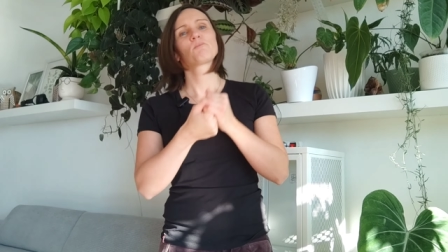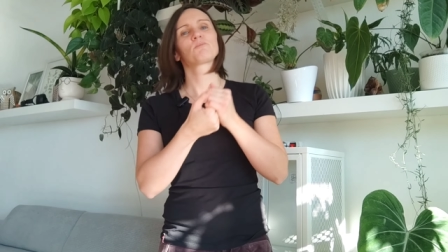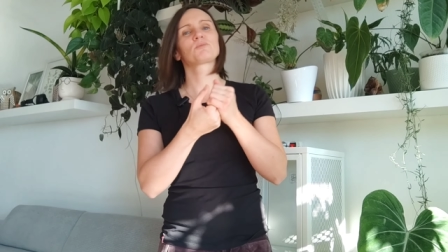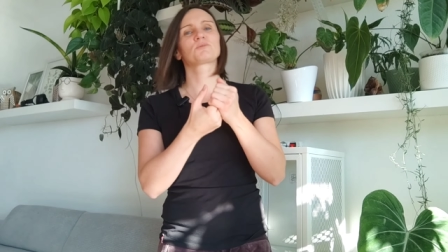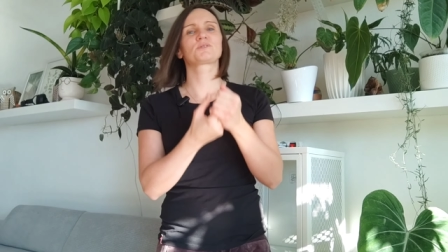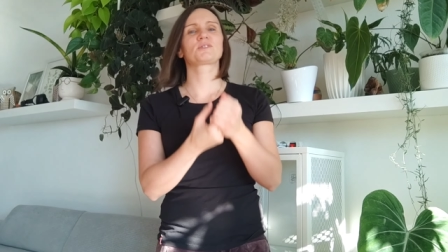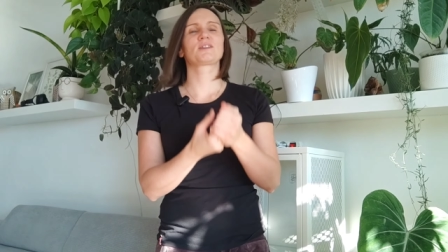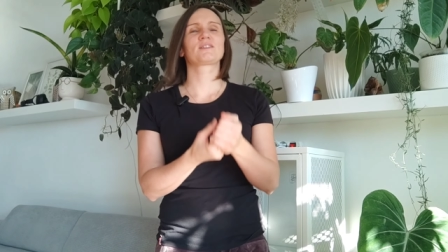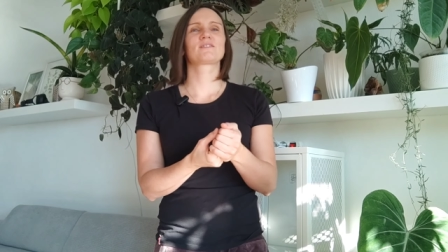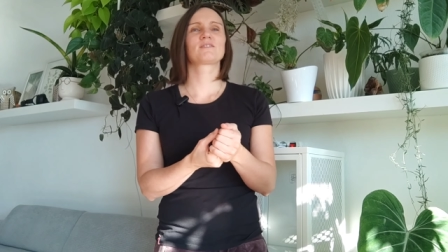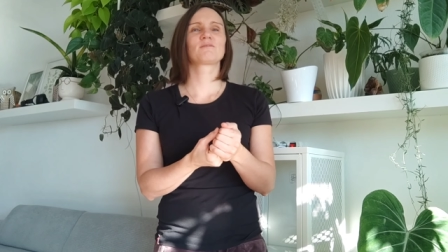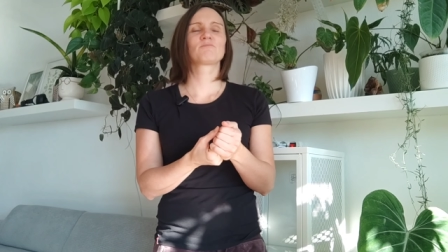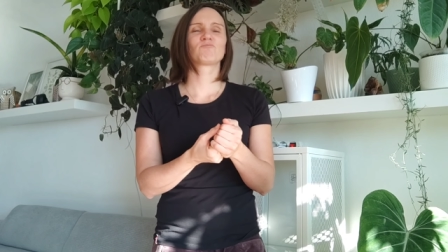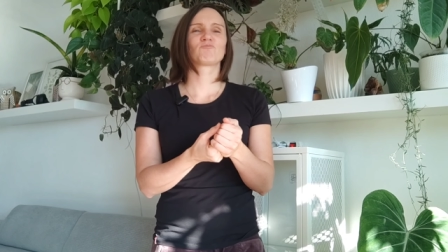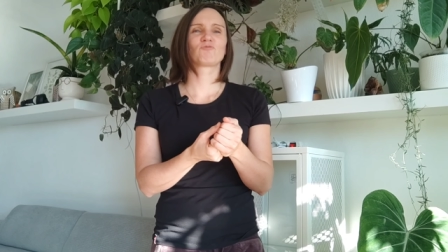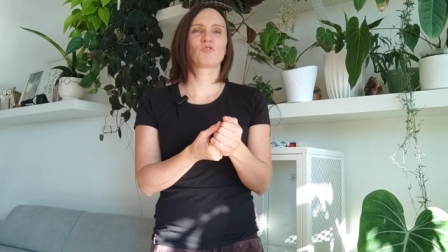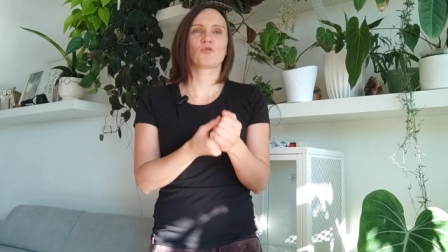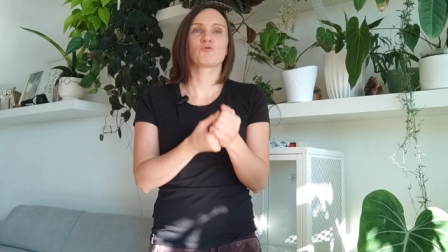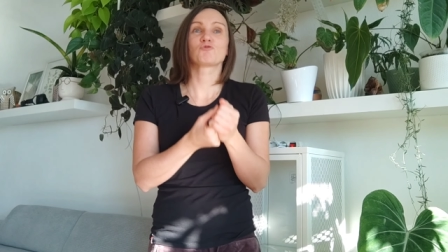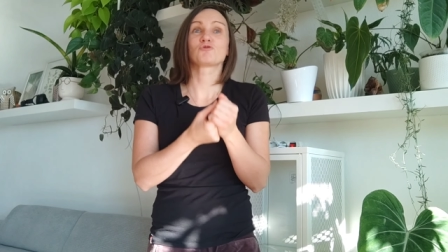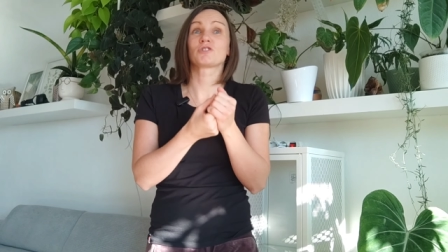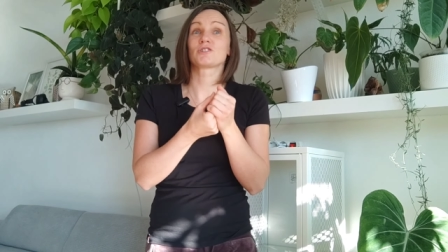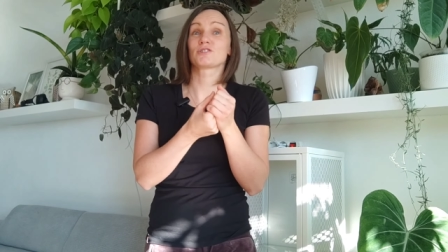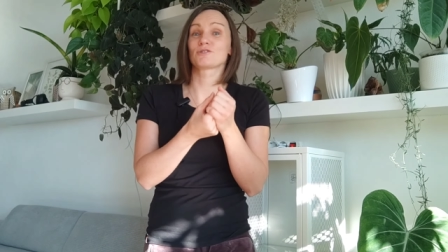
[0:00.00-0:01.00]
Poza tym
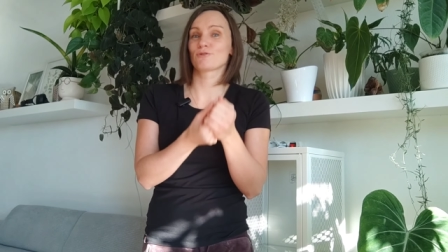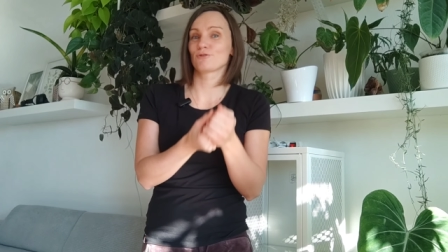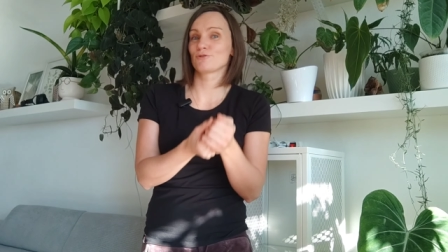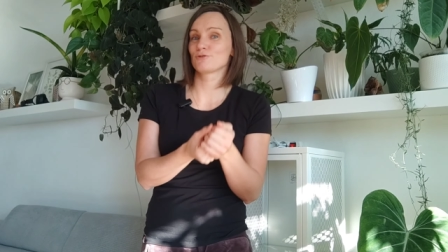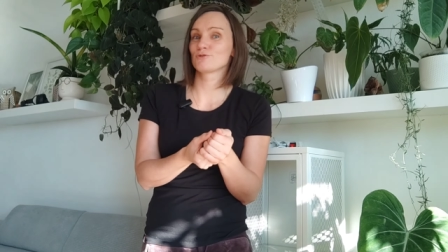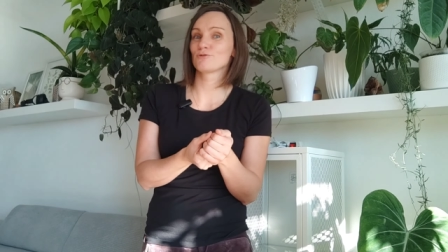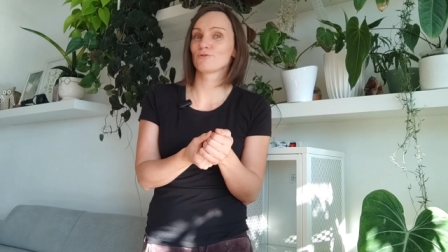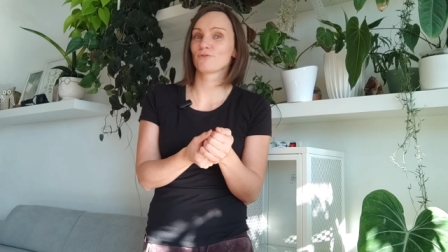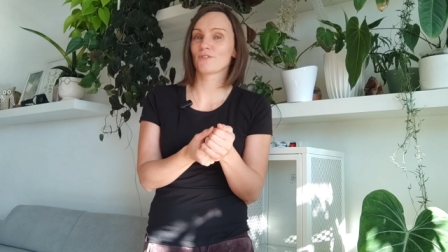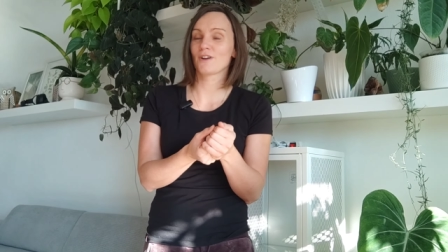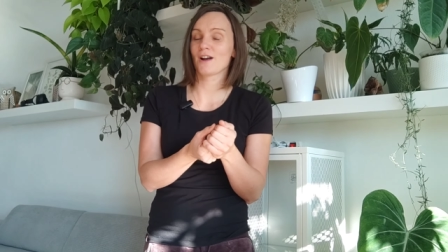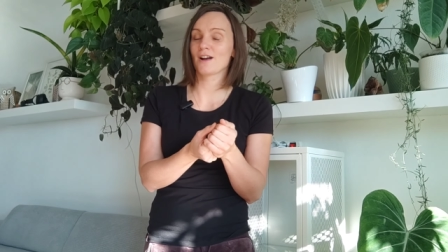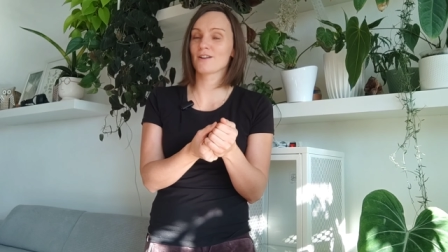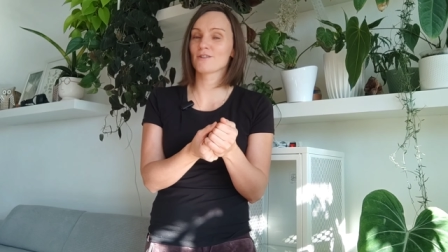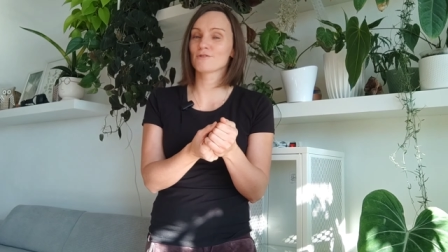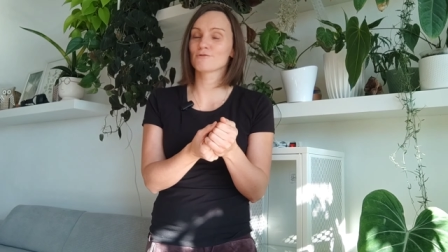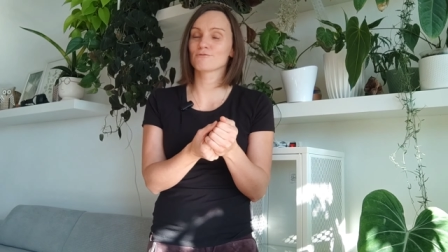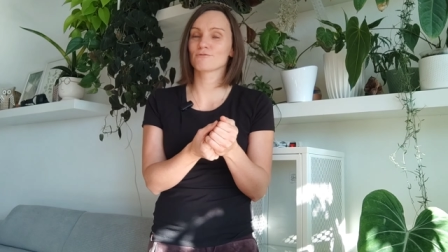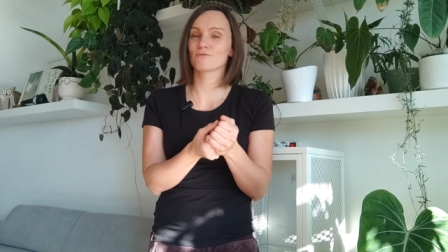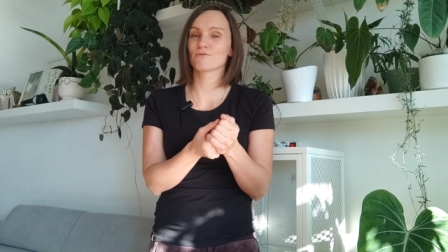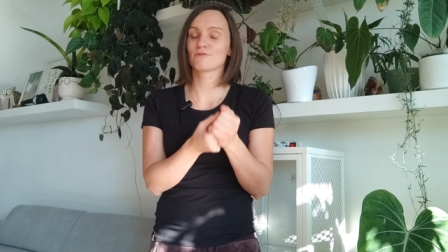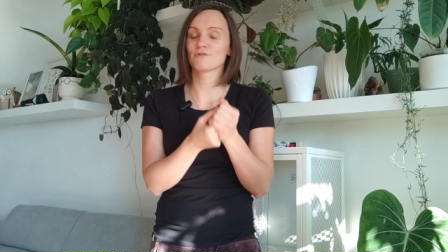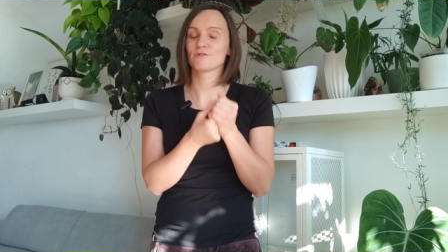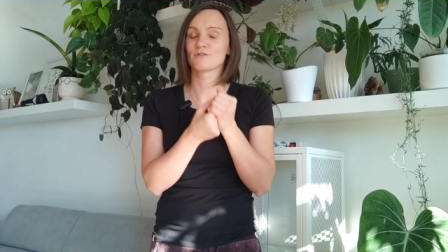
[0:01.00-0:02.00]
to już jest końcówka
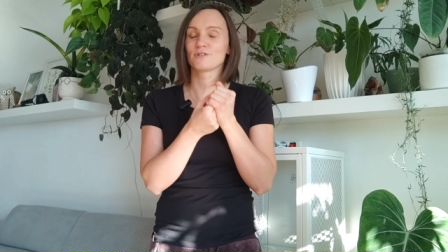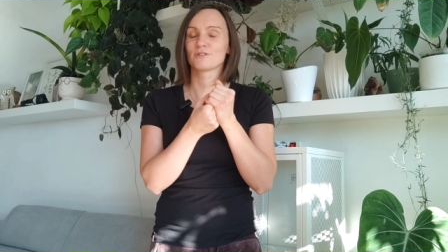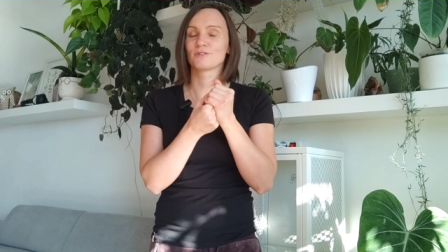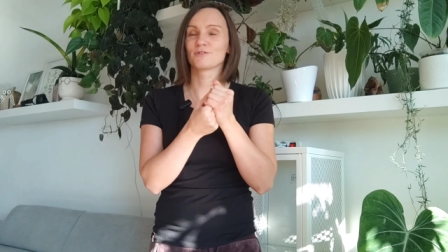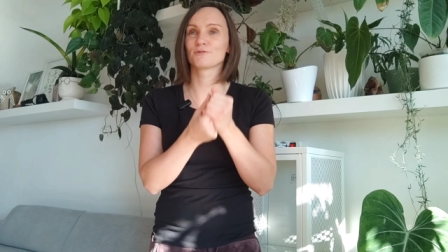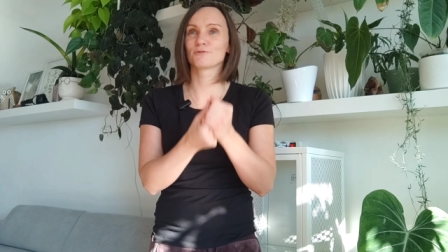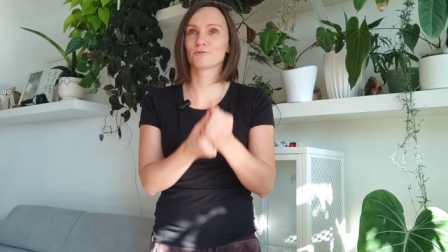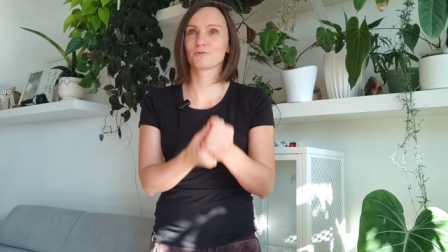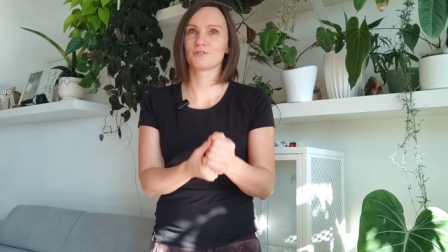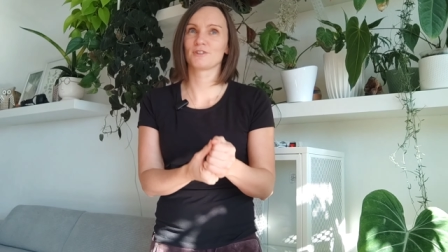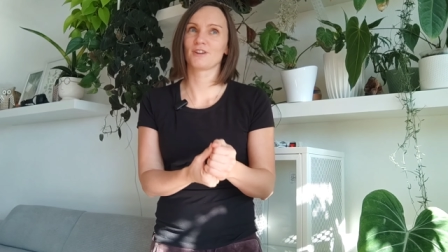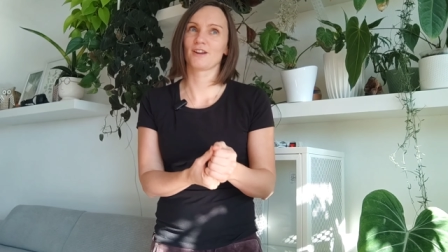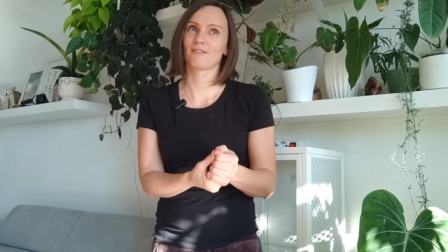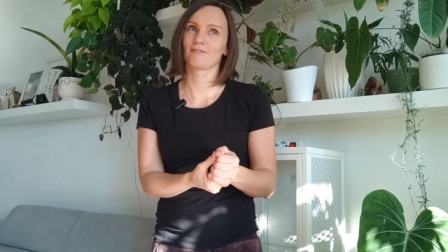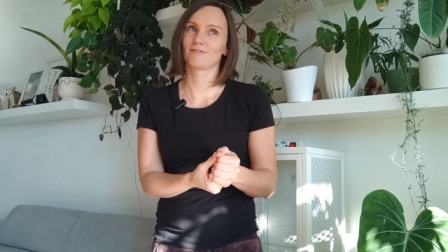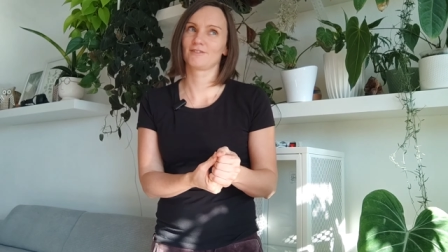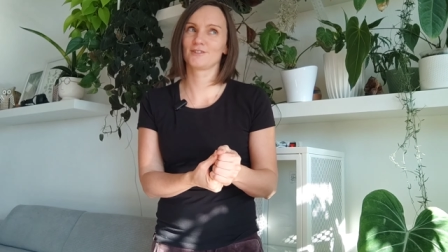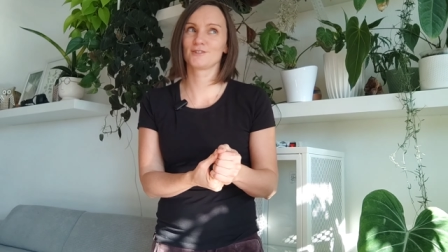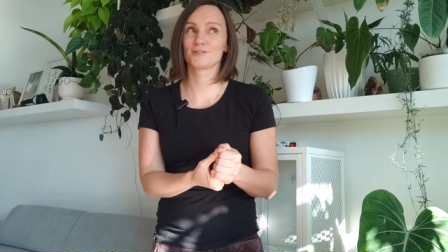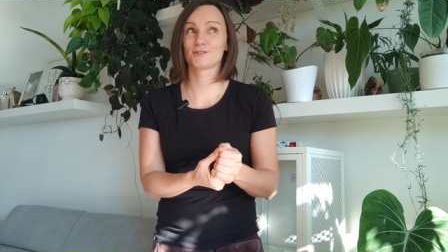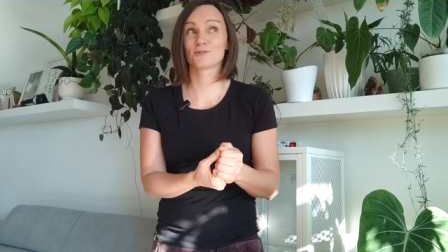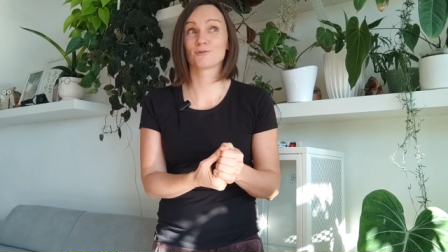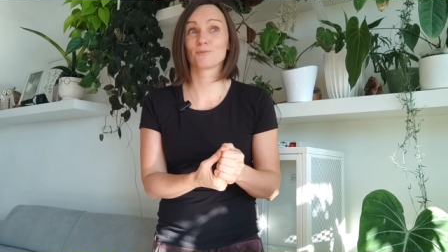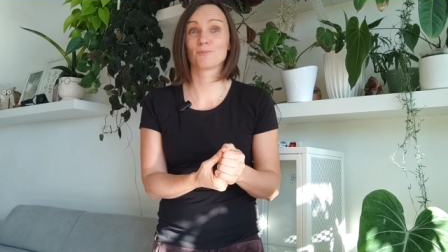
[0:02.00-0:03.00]
gru e, grudnia,
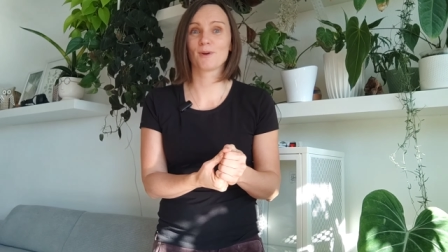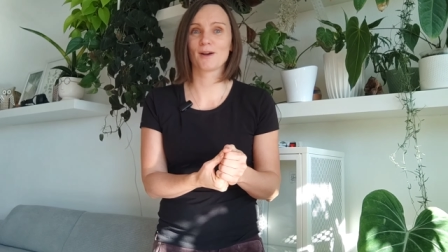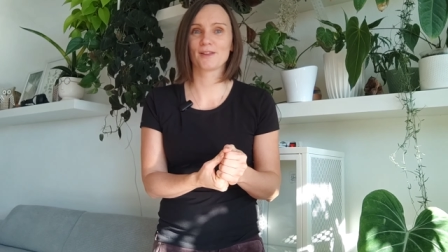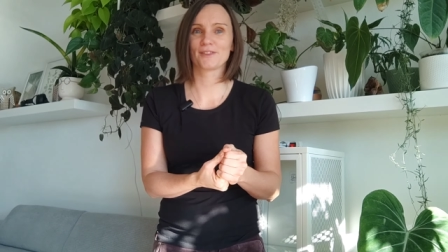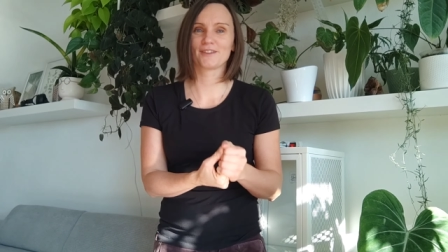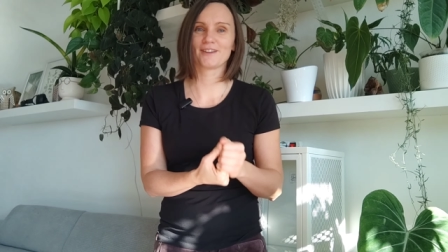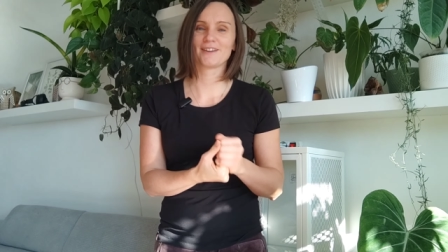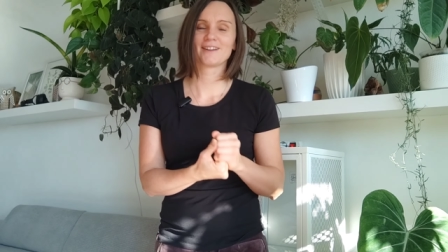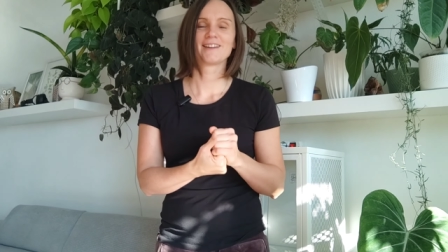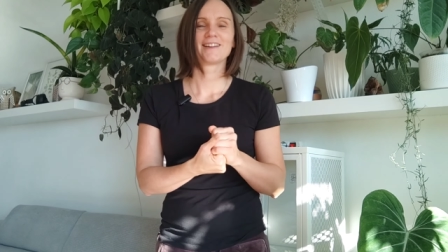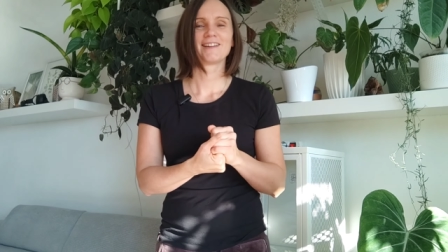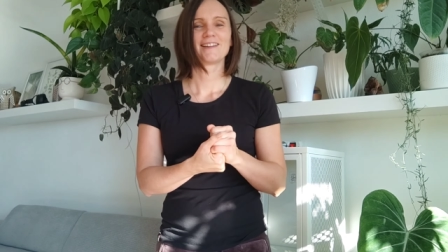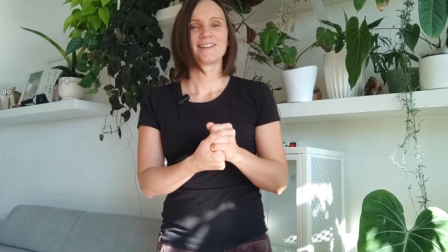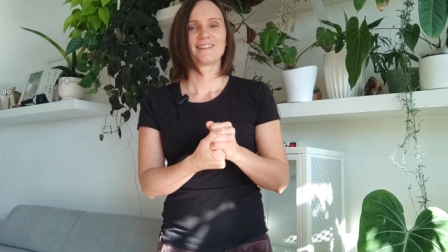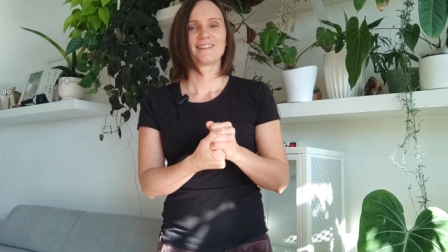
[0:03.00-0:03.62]
listopada